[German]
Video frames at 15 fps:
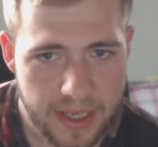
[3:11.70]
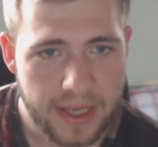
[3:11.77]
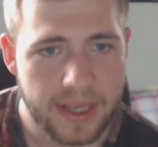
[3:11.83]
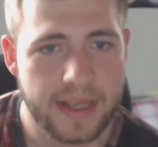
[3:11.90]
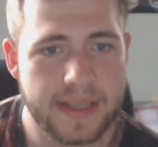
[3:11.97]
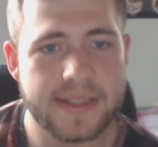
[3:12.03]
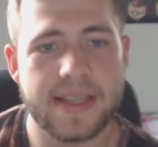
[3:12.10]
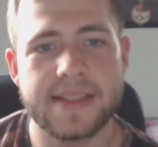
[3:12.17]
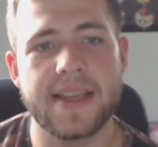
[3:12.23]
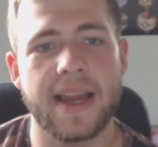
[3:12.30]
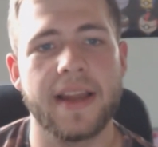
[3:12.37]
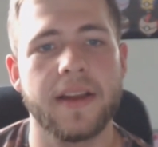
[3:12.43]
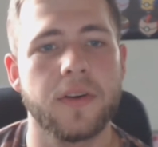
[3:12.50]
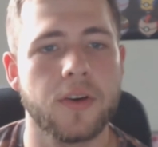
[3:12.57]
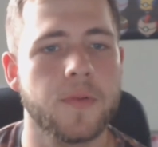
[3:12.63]
Das heißt, der
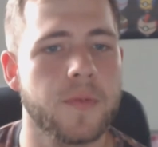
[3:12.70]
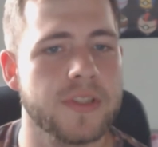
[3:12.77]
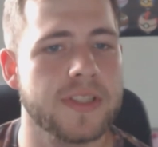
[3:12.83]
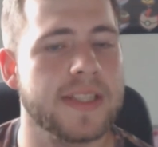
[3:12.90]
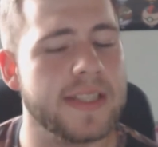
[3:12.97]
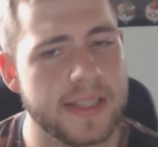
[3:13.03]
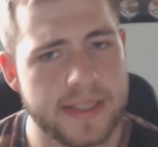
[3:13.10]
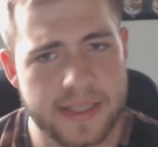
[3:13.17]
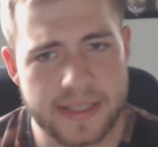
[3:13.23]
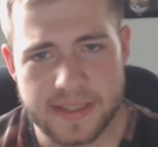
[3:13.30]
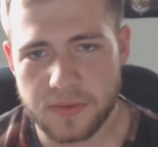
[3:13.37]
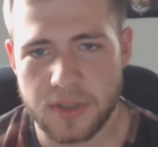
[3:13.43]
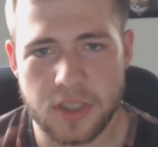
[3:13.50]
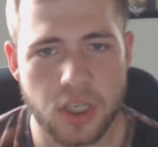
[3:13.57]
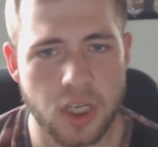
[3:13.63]
Algorithmus, es ist, ist,
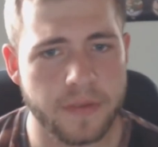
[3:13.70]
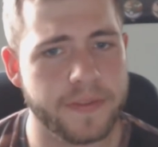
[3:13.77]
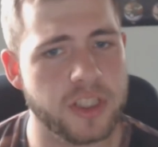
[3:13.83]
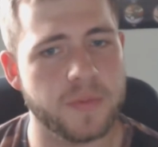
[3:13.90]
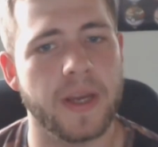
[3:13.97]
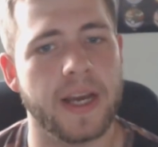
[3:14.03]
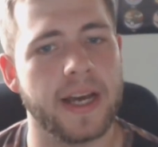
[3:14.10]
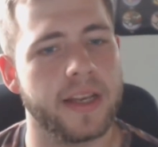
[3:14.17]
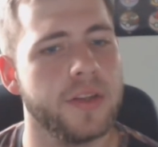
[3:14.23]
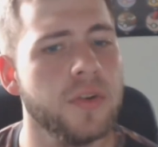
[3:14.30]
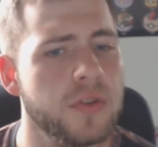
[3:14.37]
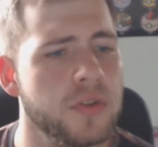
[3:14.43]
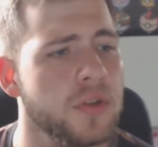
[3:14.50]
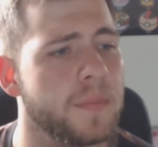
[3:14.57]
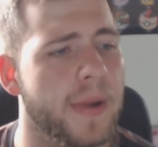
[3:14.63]
so eine Teufelsspirale.
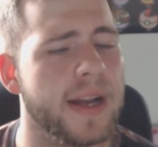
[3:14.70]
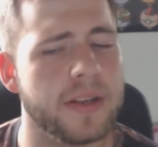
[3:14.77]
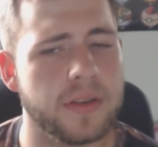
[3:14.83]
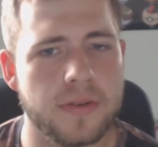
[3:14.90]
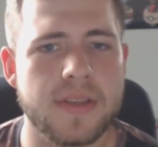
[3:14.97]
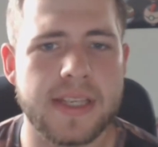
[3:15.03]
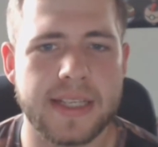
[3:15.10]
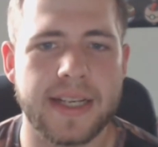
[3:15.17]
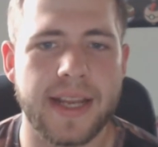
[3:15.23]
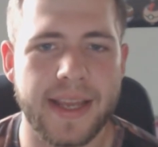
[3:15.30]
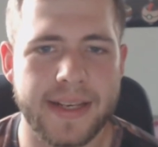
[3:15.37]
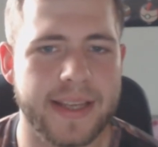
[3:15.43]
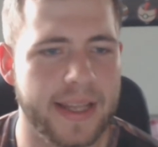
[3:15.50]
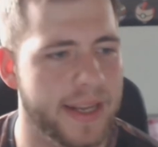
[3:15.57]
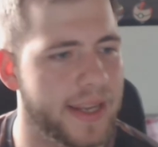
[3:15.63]
YouTube macht unsere
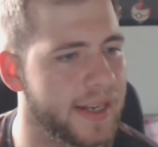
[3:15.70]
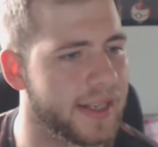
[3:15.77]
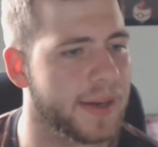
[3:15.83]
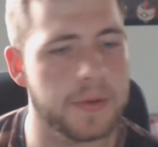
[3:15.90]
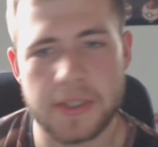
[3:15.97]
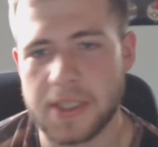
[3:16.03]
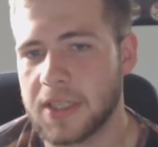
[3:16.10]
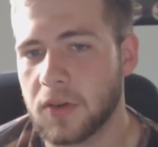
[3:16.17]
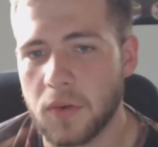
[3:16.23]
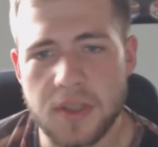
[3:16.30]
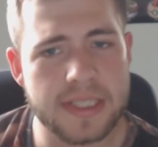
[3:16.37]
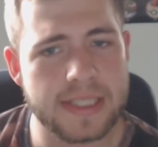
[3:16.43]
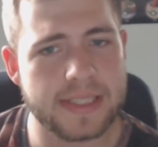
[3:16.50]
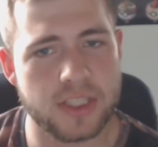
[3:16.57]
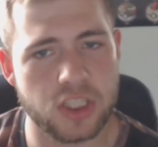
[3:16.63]
kleinen Kanäle kaputt. Den
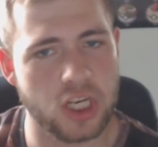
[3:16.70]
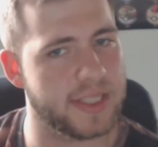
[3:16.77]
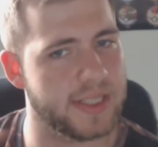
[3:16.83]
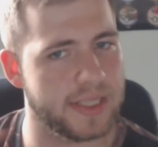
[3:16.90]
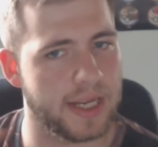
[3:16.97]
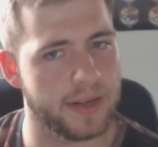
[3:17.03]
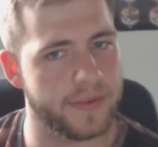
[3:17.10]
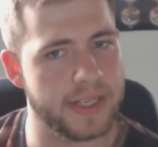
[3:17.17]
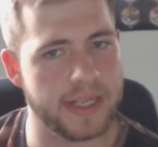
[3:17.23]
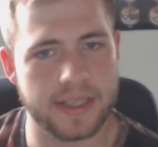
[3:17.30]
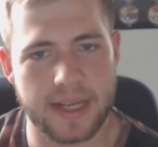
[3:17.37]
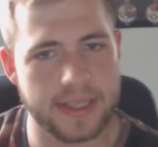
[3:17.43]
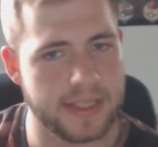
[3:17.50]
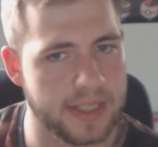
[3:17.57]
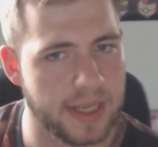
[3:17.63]
großen ist es scheißegal, wenn da
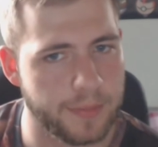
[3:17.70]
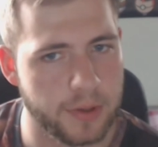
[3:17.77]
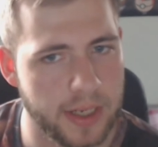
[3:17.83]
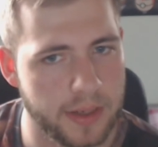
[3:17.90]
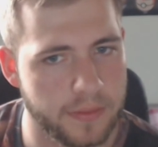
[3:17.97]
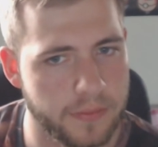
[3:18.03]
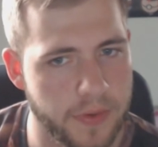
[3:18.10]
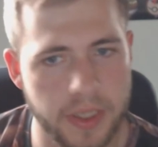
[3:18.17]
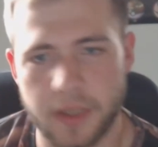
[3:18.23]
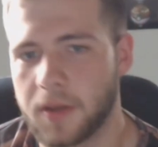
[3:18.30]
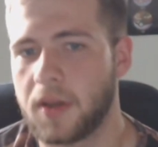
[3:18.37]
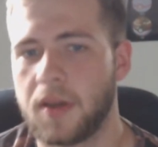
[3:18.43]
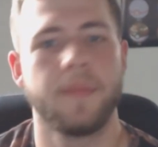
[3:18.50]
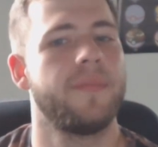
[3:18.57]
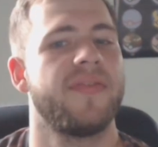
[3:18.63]
30 Abonnenten fehlen.
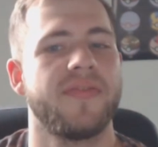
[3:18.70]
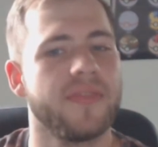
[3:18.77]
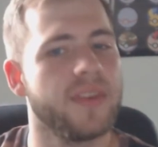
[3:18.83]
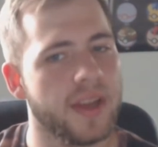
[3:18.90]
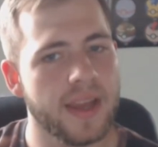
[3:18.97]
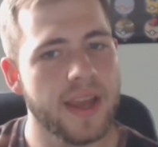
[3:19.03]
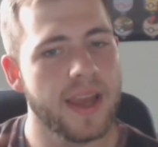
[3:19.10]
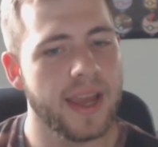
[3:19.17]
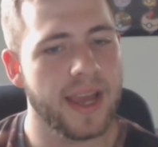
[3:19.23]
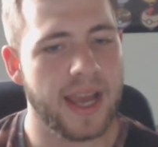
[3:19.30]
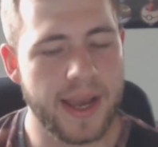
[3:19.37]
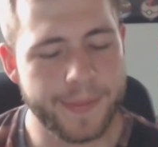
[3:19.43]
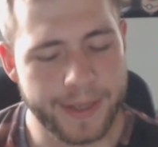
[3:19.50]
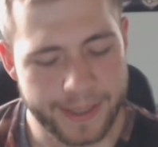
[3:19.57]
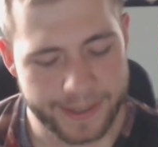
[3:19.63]
Pff.
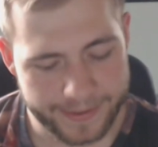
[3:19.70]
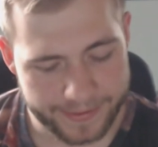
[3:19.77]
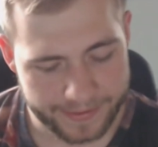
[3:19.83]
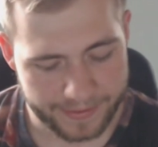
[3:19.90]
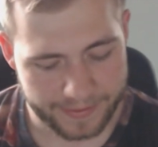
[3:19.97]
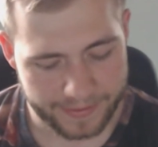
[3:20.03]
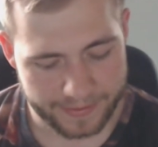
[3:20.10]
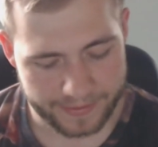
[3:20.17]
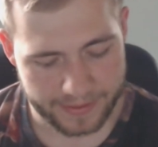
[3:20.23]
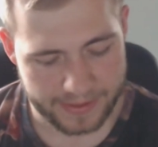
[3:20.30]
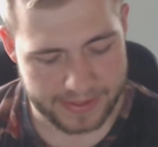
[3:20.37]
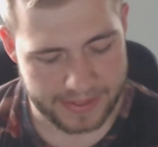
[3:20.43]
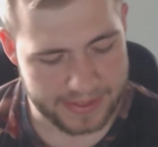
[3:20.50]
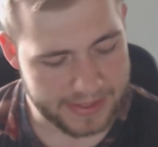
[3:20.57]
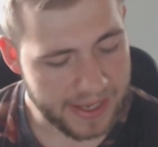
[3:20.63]
Aber
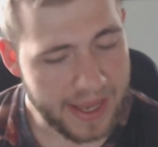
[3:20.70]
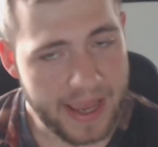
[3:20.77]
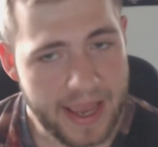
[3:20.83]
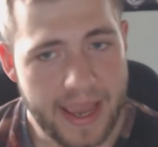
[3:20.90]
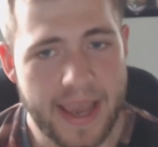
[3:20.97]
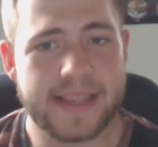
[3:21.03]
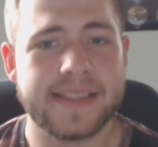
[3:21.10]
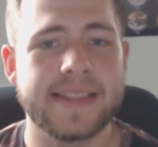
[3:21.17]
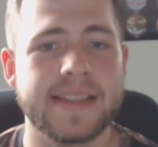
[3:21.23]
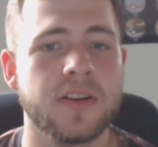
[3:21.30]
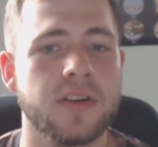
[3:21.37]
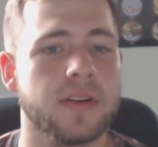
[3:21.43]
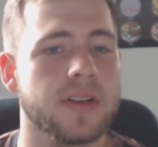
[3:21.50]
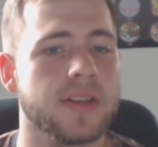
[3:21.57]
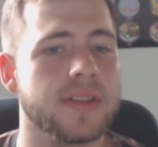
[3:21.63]
es ist, es ist
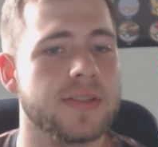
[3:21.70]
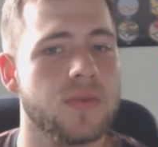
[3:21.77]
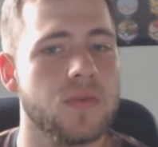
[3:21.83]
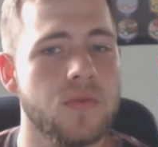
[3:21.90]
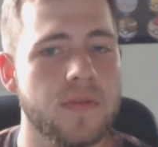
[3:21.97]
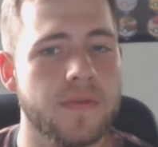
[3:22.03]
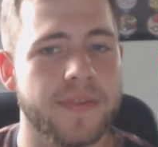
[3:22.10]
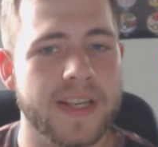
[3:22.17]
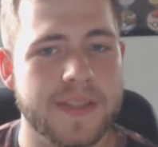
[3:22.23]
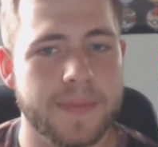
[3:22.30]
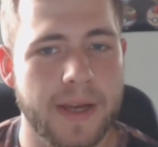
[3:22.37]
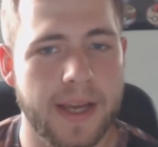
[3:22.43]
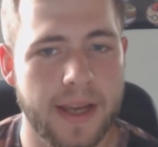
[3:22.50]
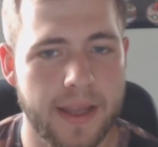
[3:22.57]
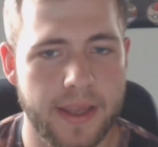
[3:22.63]
auch so
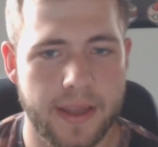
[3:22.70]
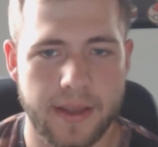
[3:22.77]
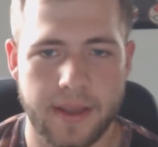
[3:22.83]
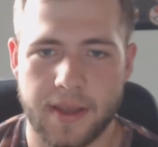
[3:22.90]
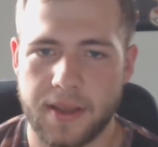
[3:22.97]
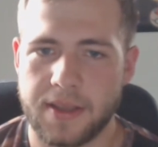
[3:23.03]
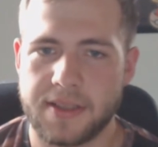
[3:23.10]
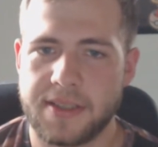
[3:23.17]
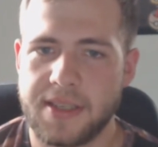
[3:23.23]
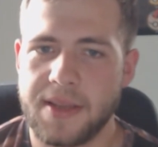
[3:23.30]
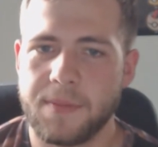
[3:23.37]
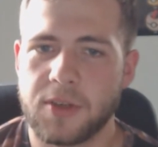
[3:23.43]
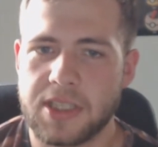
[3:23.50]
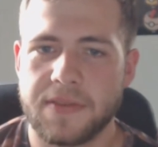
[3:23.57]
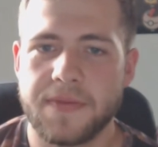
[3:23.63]
unfassbar äh,
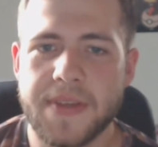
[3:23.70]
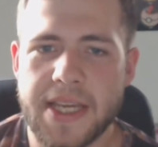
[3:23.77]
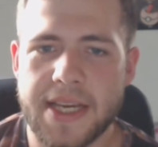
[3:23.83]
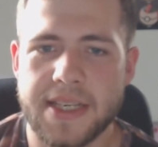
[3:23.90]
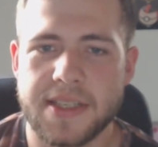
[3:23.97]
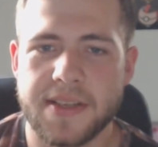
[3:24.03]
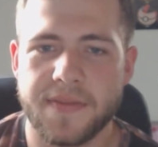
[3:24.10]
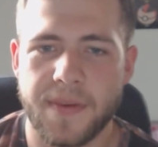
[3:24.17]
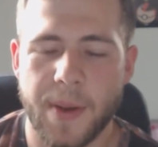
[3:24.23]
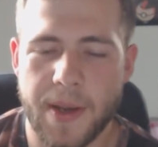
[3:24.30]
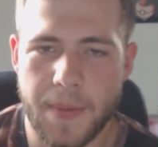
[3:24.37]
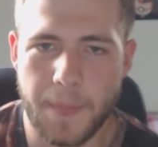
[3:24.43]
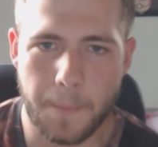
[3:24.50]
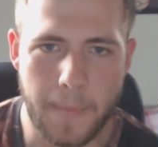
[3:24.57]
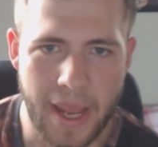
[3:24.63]
demotivierend, wenn
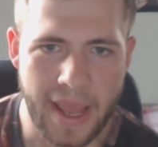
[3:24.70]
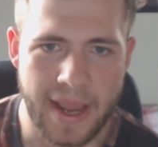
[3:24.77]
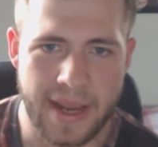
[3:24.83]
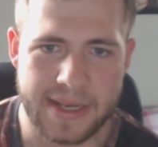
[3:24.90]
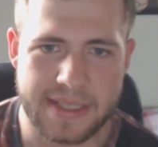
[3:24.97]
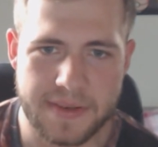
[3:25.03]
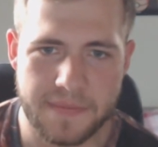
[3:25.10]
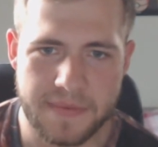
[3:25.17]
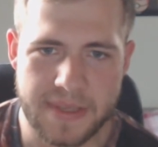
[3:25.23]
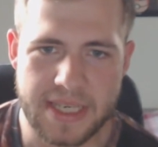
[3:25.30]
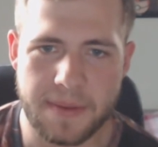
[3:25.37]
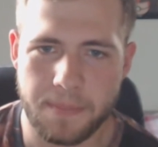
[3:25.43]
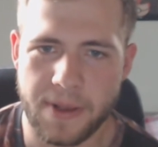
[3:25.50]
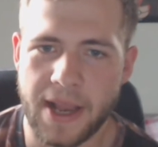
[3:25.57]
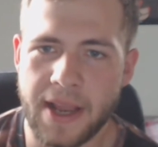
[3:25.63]
man merkt, wie
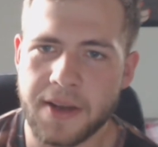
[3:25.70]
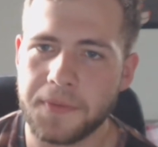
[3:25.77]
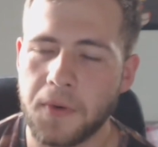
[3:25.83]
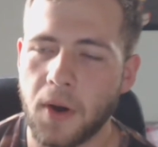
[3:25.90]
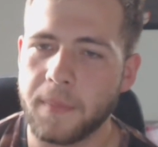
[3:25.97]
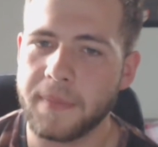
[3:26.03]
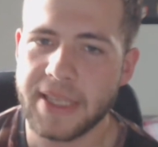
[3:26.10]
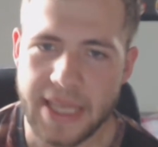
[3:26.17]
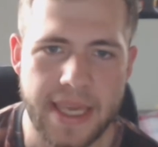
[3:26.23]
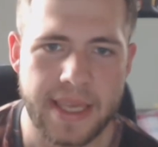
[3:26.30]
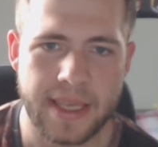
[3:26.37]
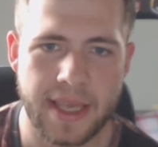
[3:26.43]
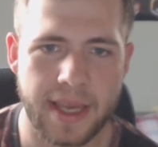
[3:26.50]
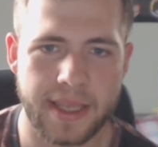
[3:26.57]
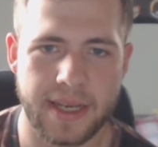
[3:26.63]
die Plattform
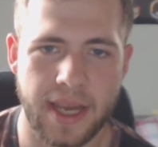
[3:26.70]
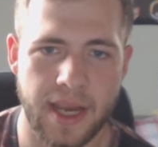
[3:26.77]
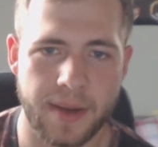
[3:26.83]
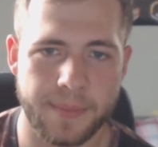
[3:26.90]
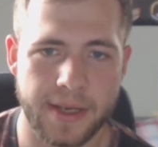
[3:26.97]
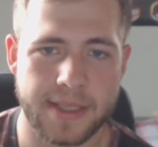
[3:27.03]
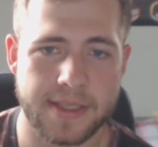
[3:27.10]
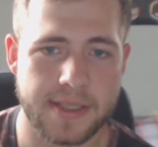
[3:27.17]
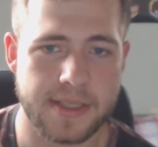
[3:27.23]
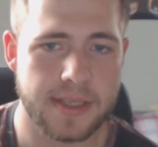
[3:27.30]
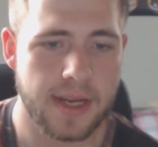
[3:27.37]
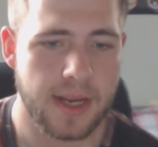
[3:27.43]
gegen einen arbeitet.